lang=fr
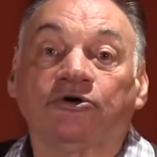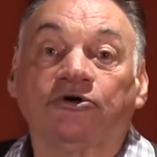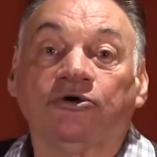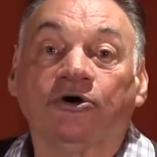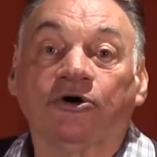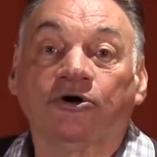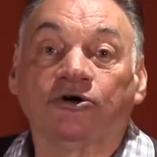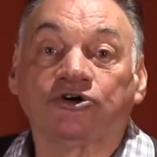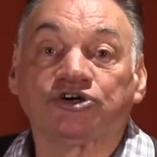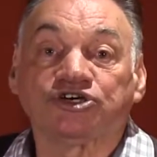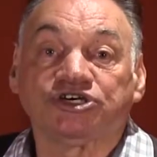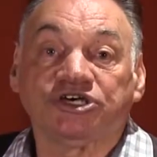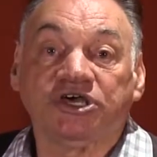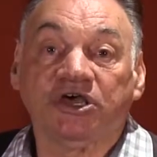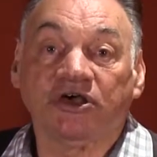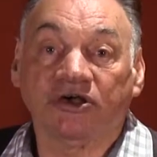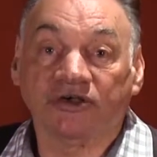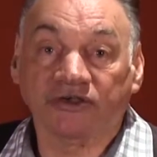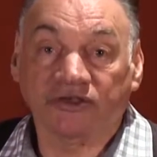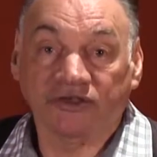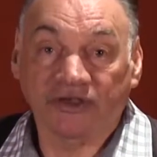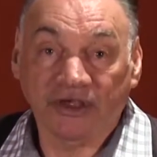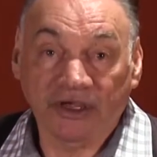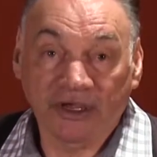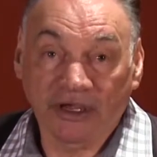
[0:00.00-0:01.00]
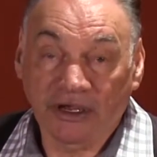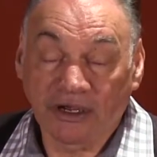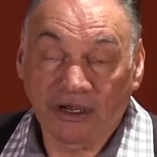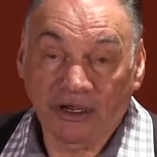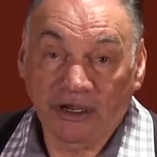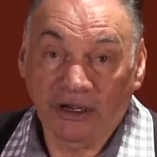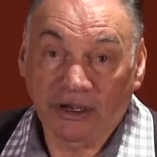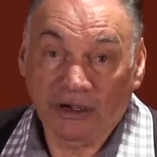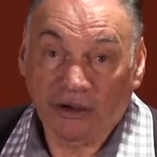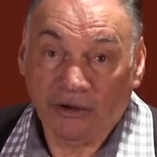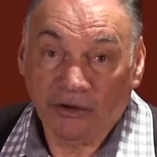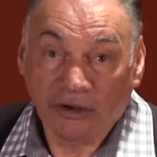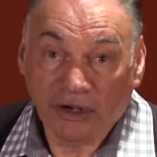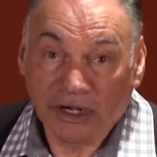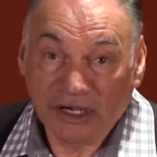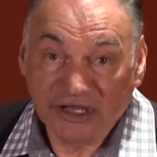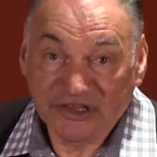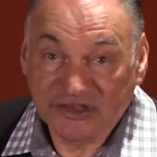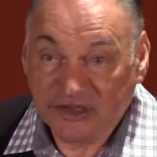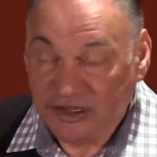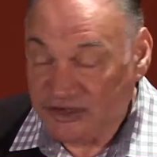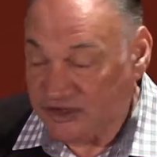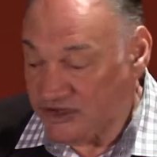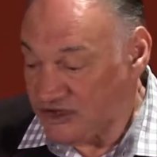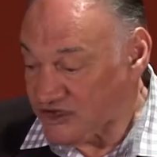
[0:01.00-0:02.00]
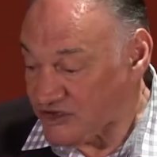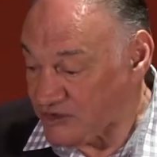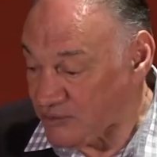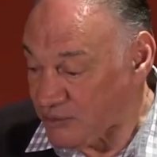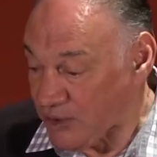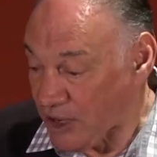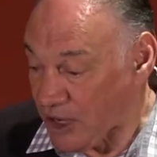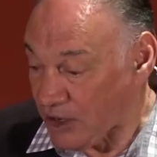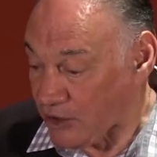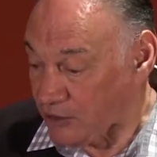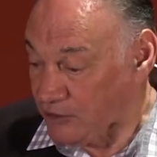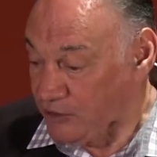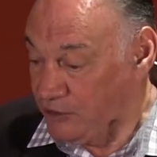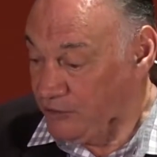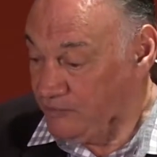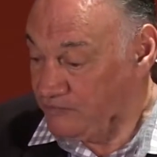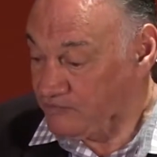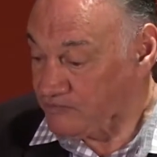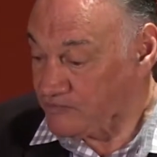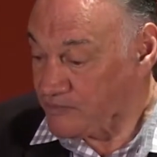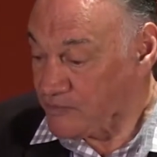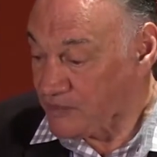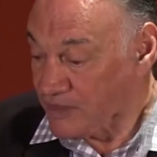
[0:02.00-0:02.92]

de leurs chers et regrettés disparus,